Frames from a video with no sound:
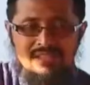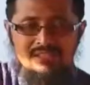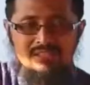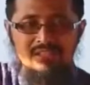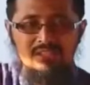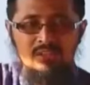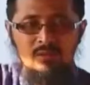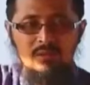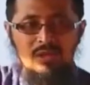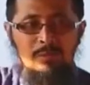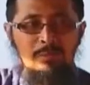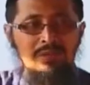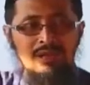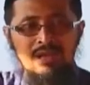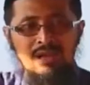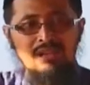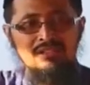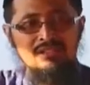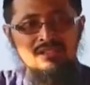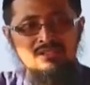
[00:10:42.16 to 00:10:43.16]
janji
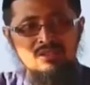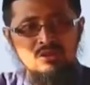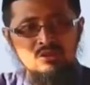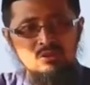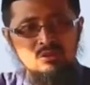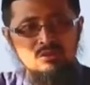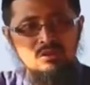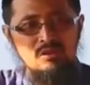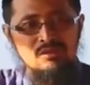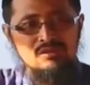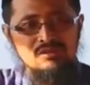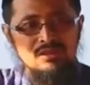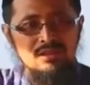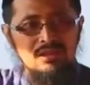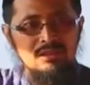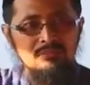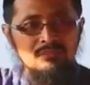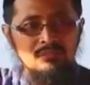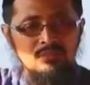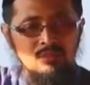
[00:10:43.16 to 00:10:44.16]
kebenaran janji Rasulullah
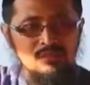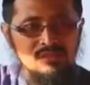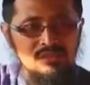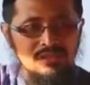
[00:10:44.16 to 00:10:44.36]
SAW.